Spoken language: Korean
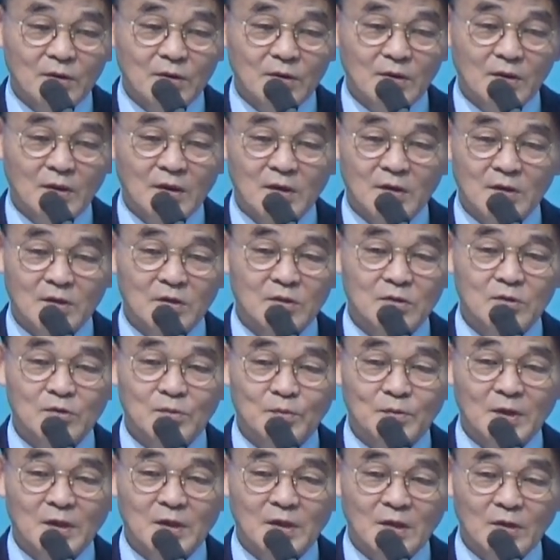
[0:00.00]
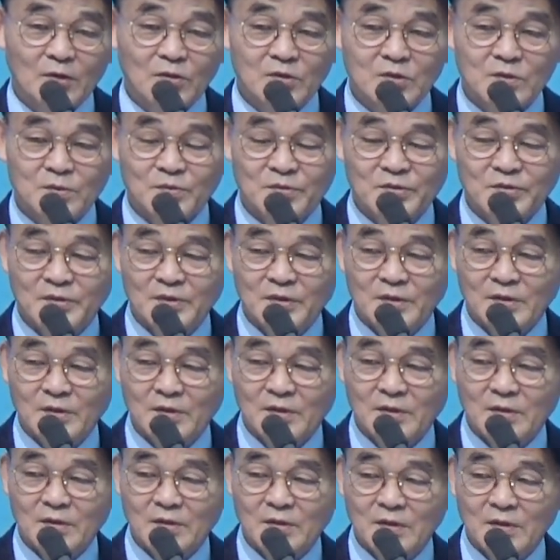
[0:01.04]
나너좀 만나고 싶은데.
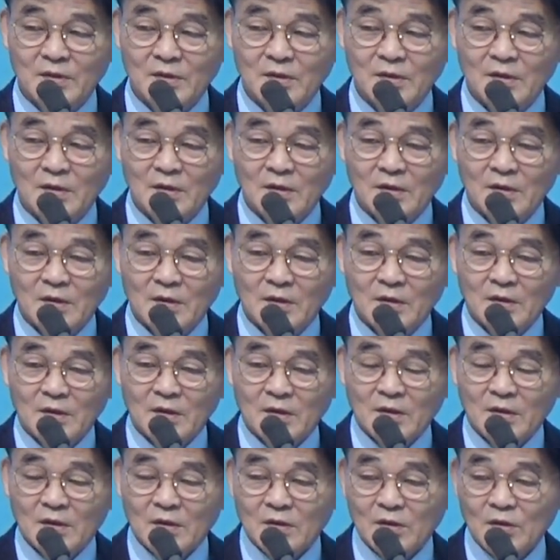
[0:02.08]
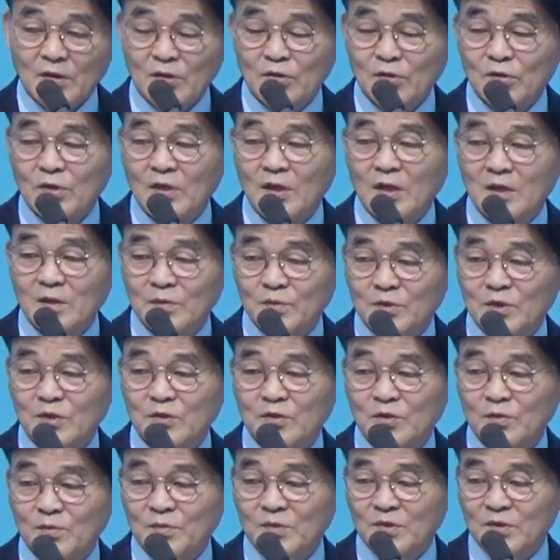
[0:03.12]
너도 내 음성
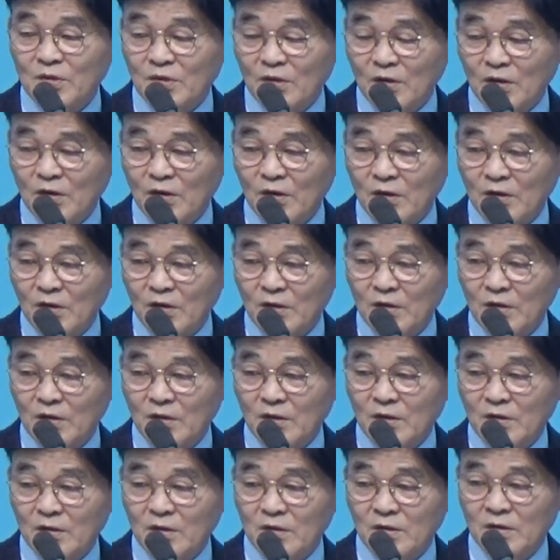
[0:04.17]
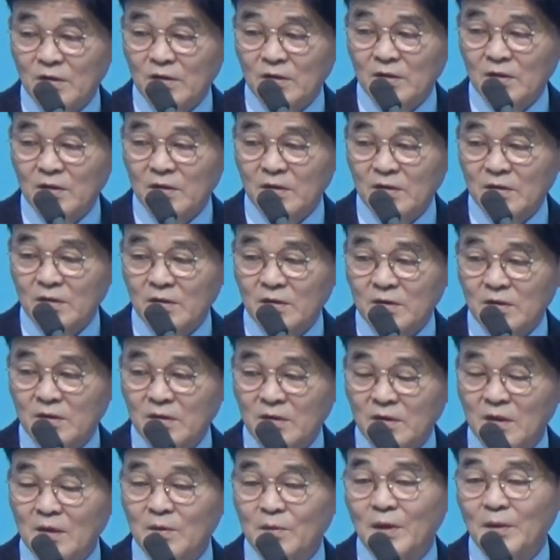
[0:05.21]
좀 들어.
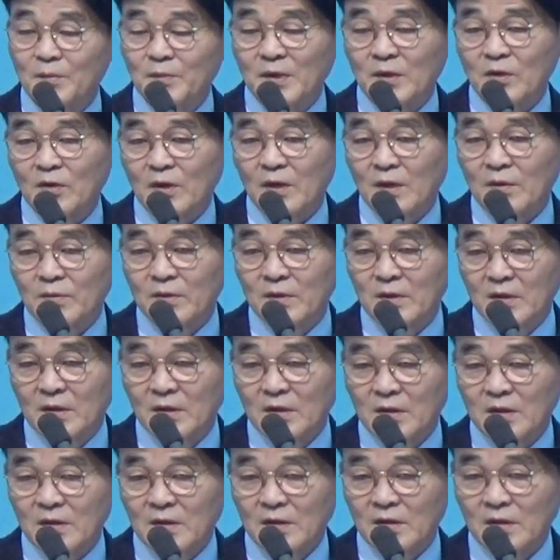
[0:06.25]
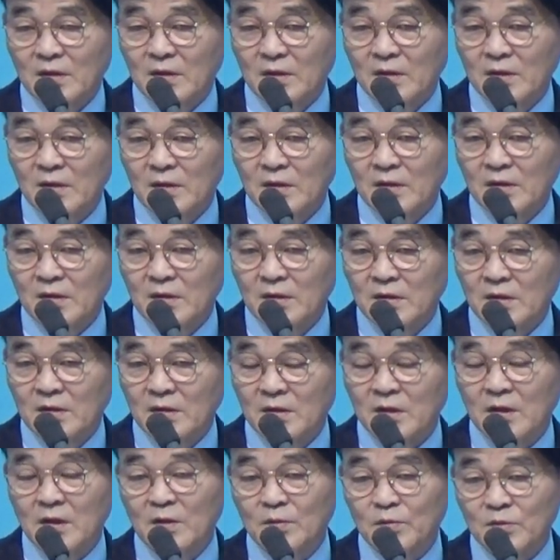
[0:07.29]
네 말만 하고 가볼래?
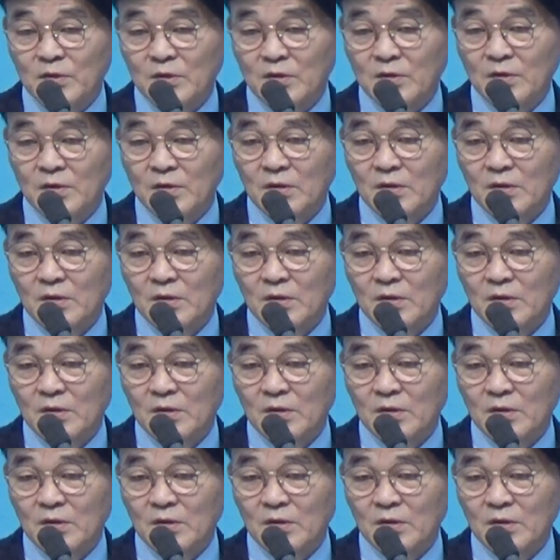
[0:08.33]
이게 문제야.